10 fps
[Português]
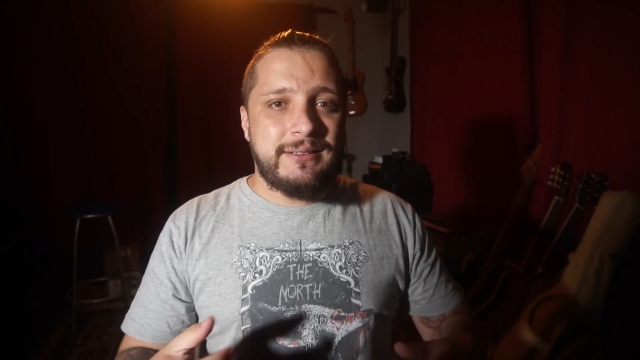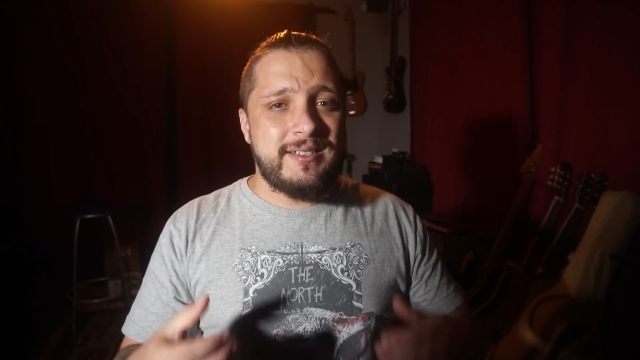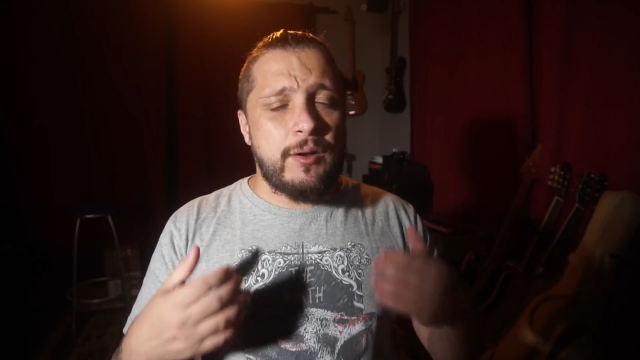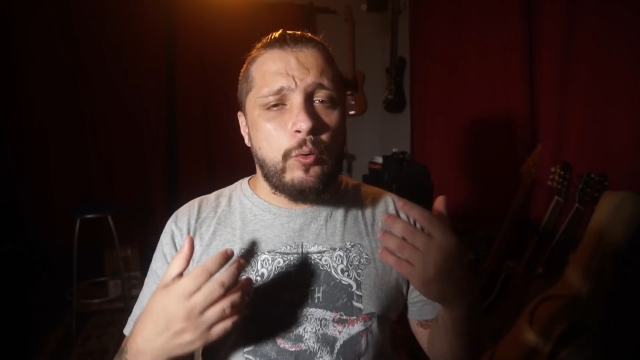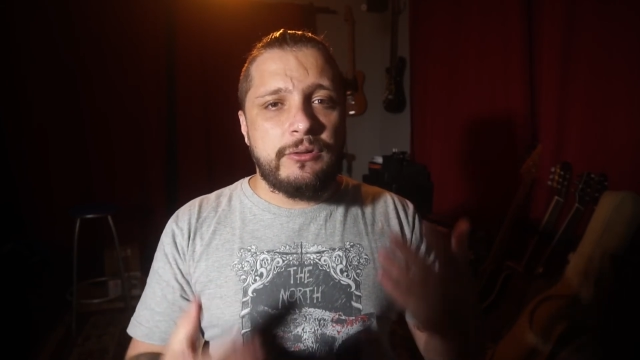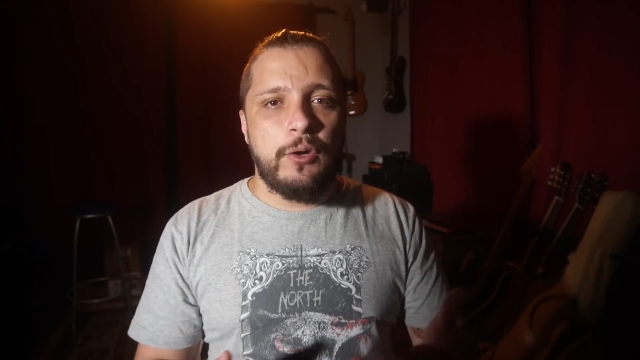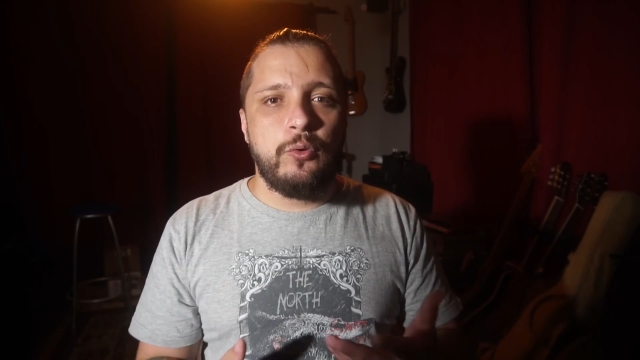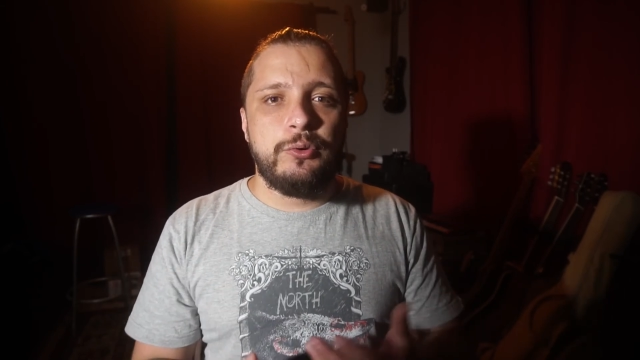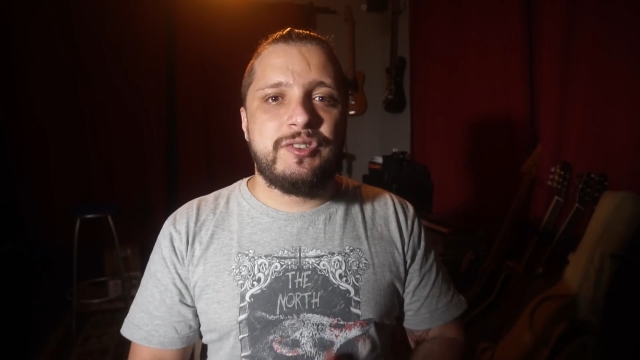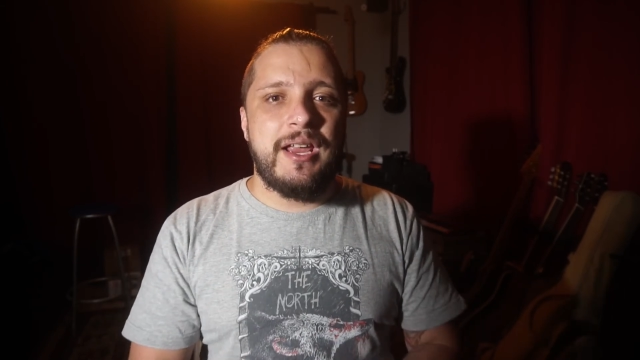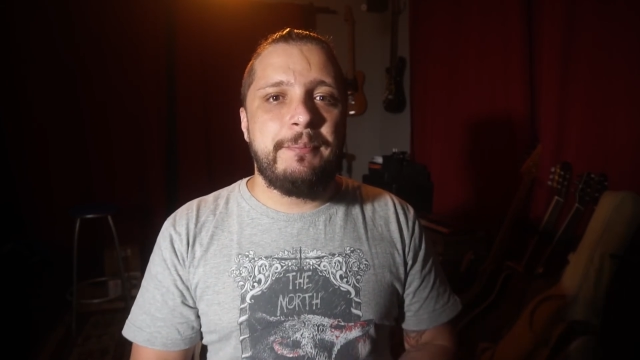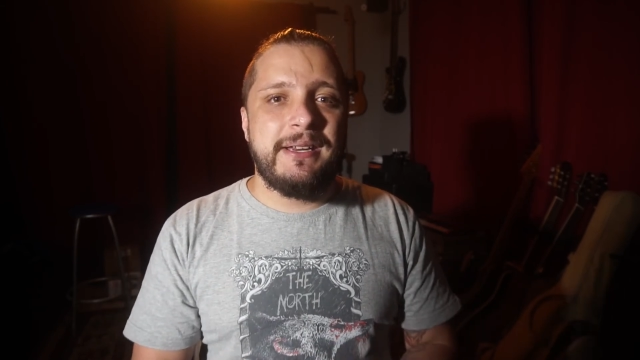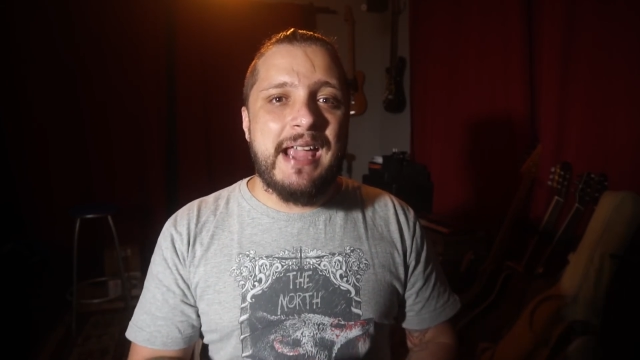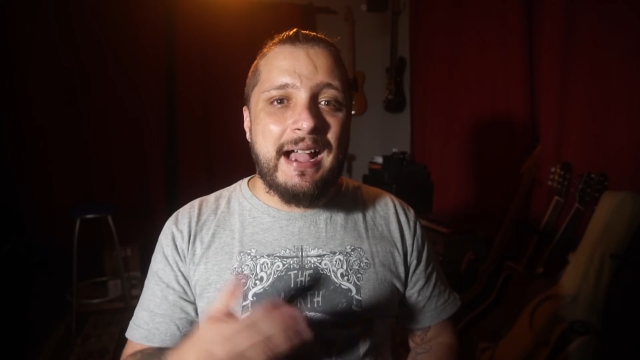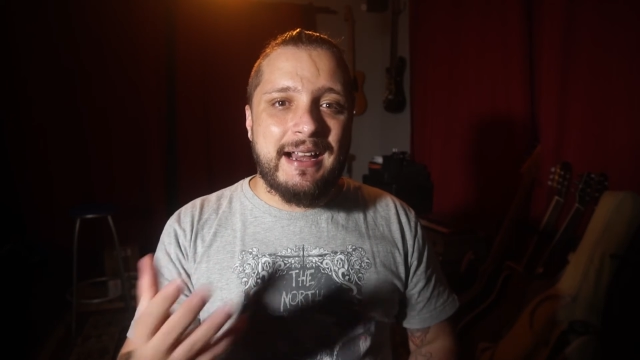trazer conteúdo sempre
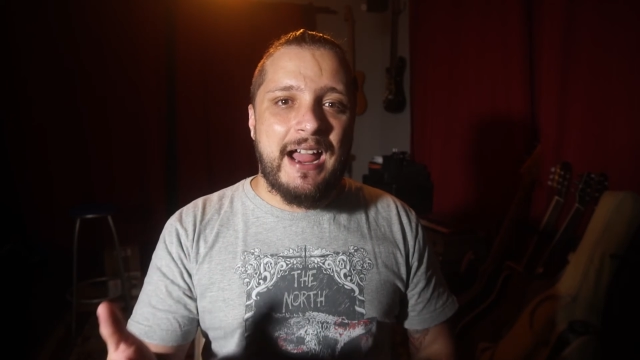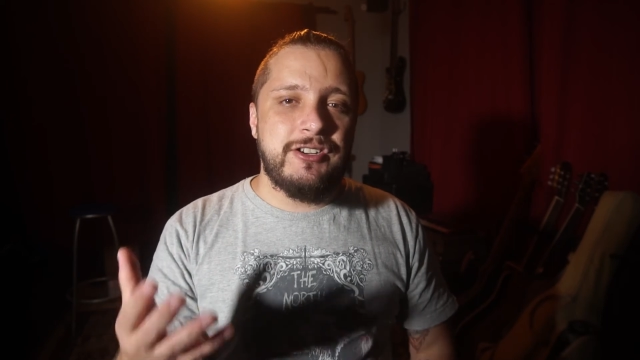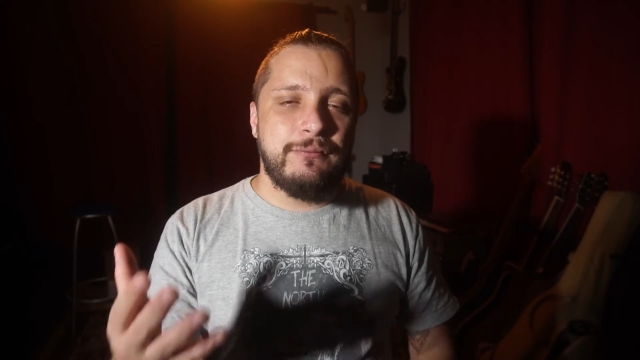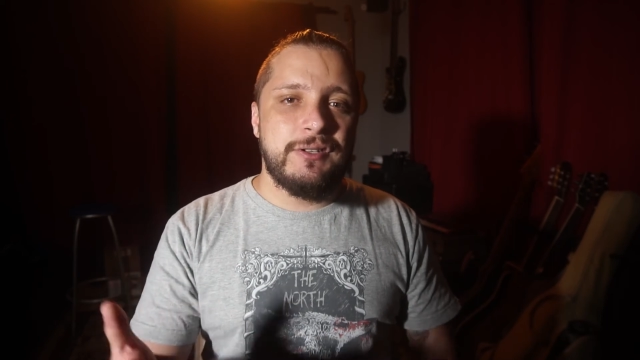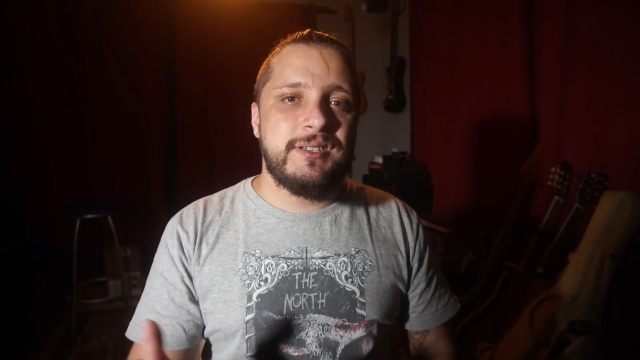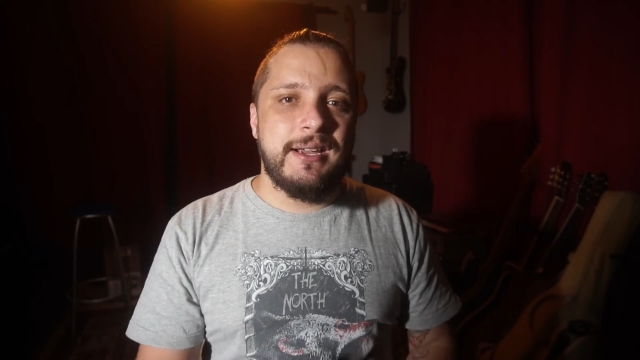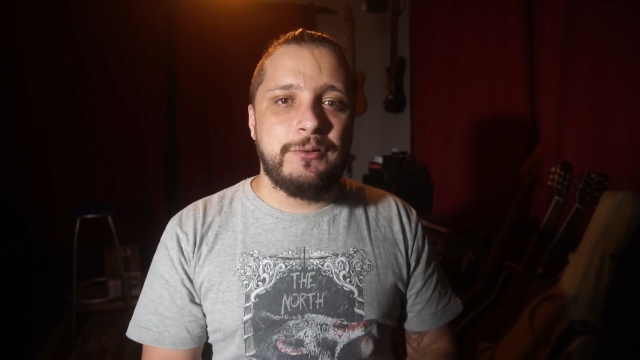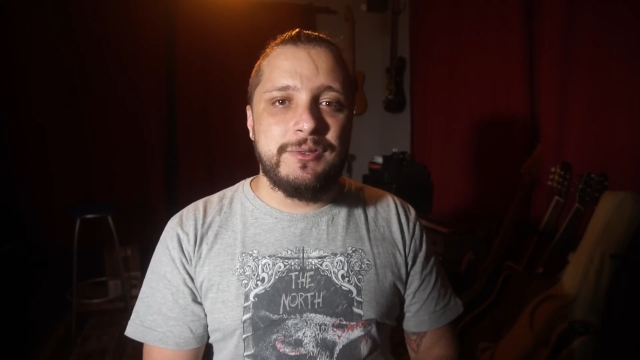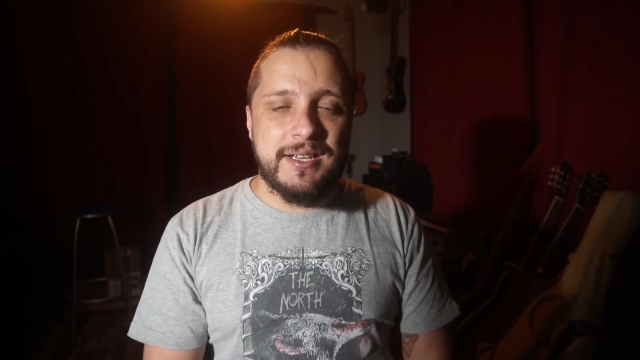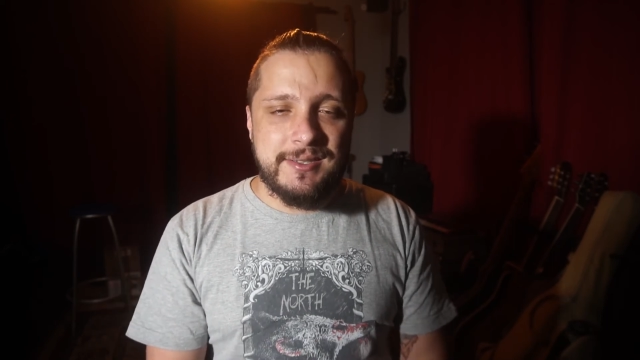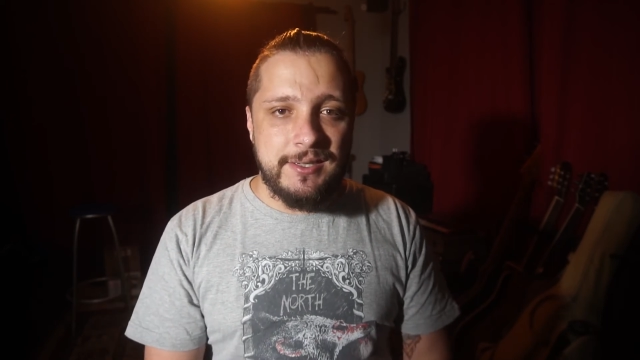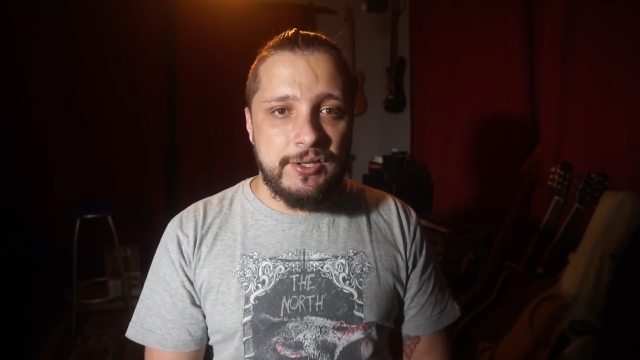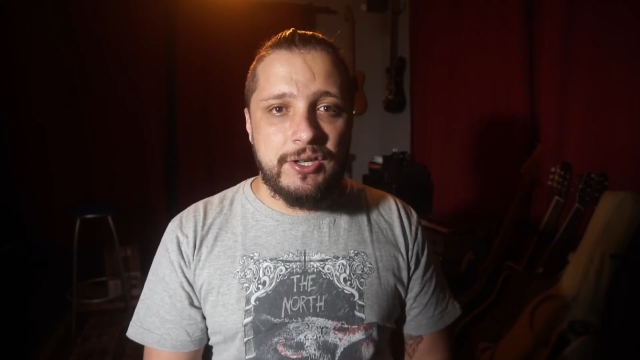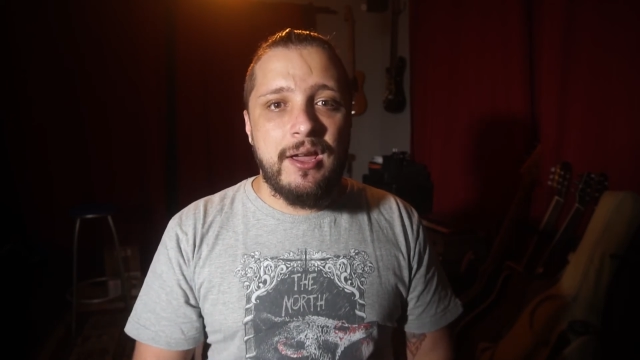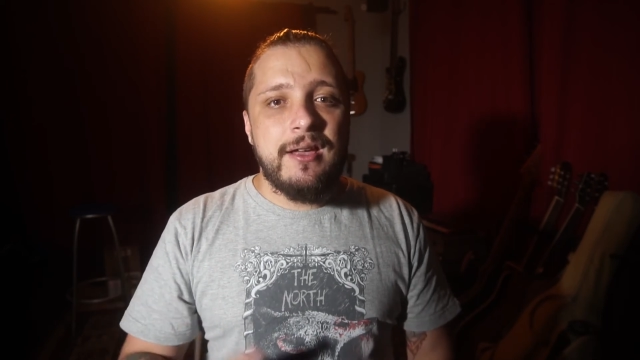que agrade a você que nos
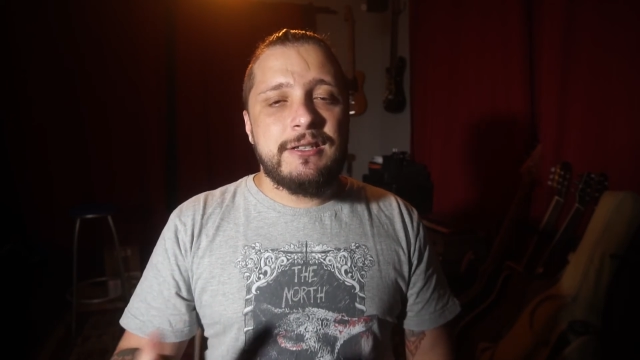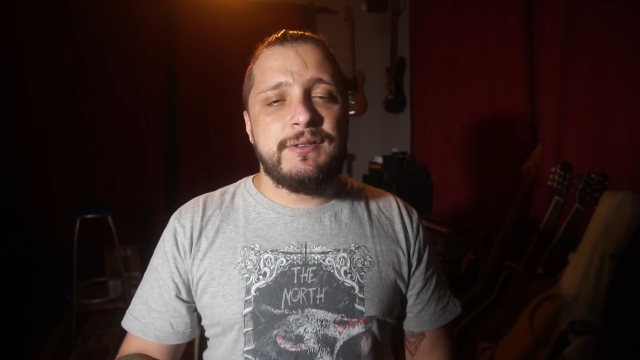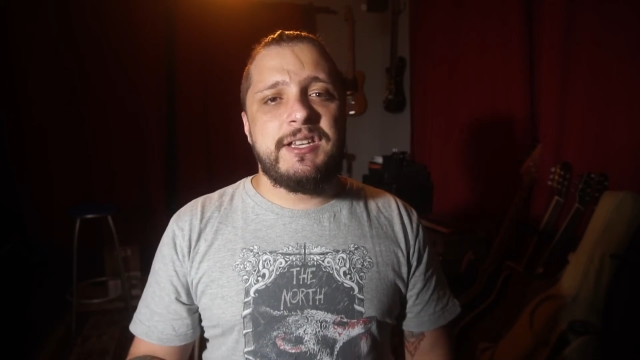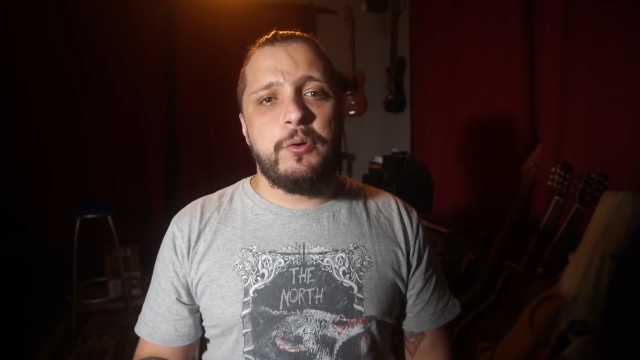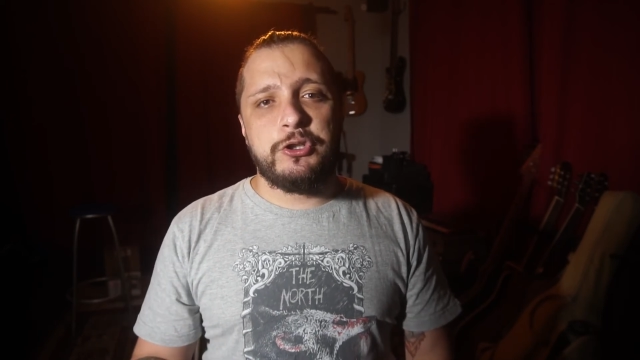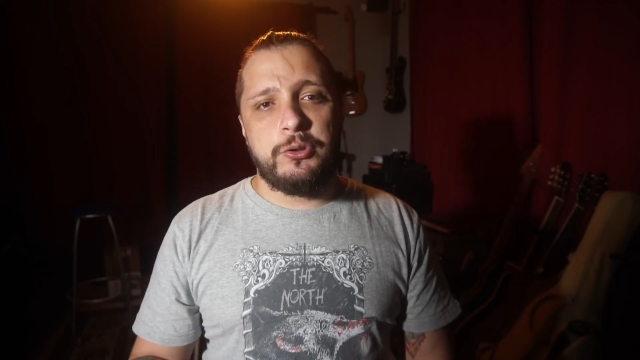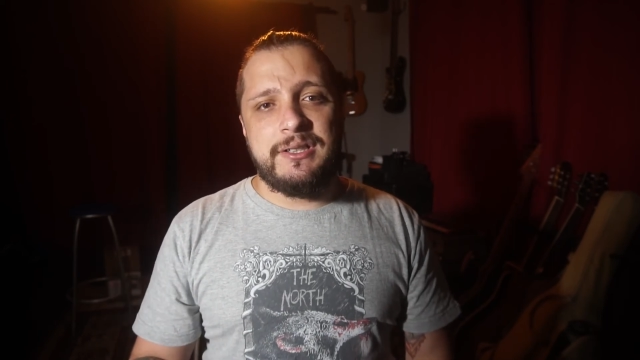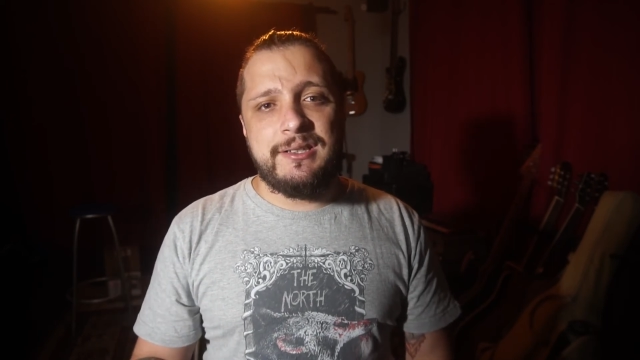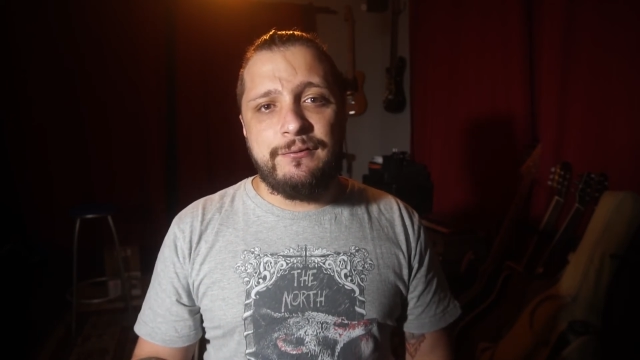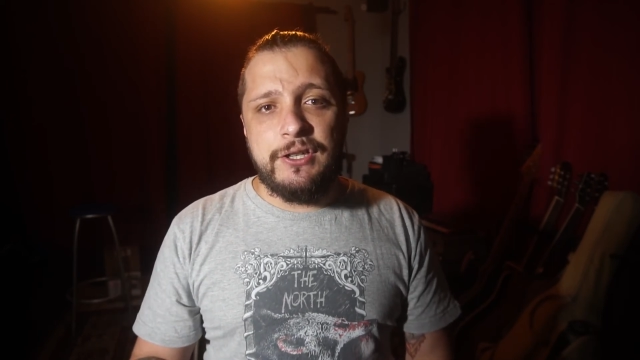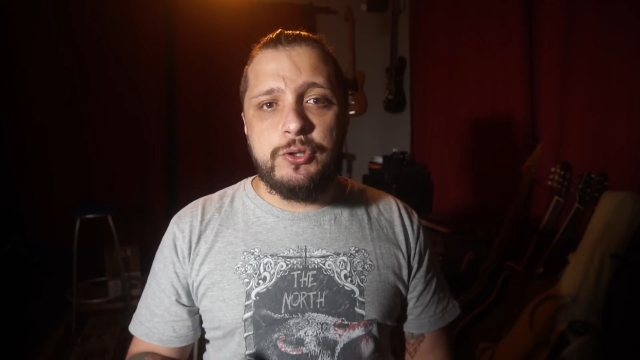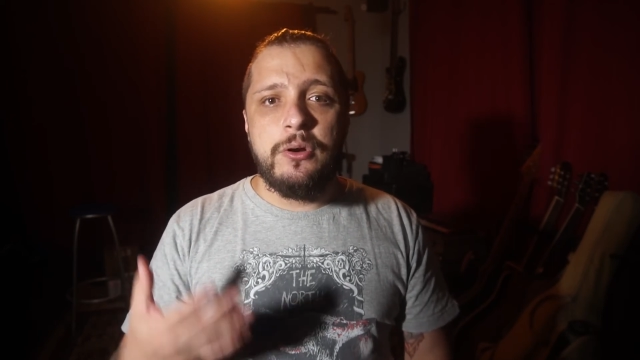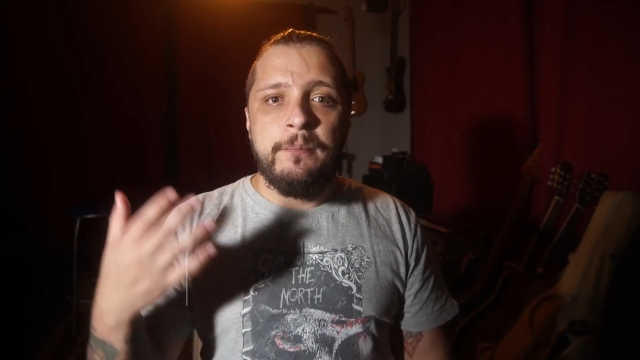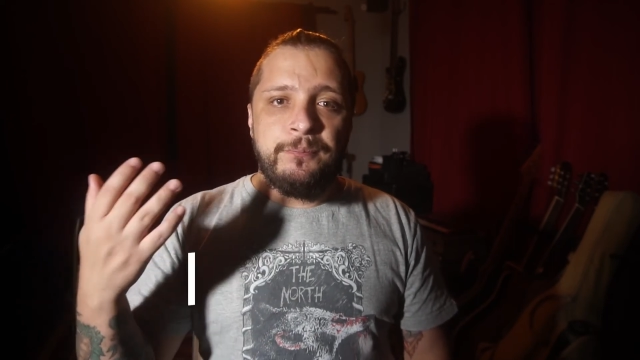assiste. Se você gostou desse vídeo,